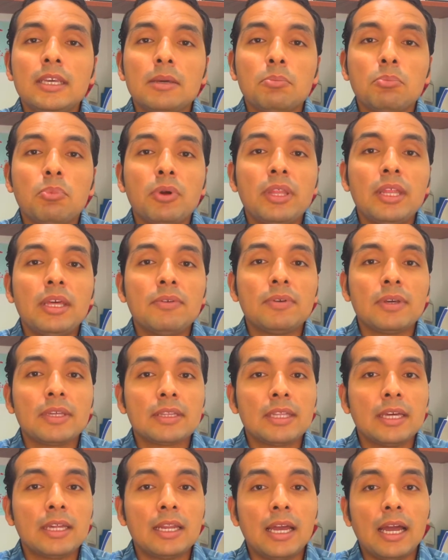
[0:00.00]
puede
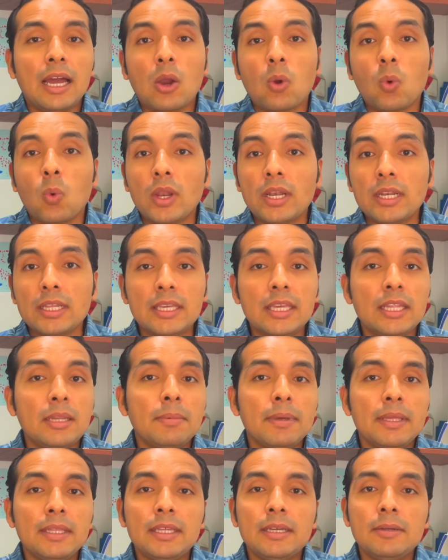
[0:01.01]
afectar a cualquier
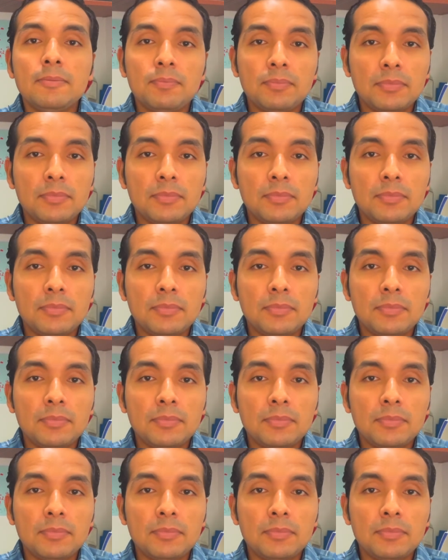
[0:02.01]
vena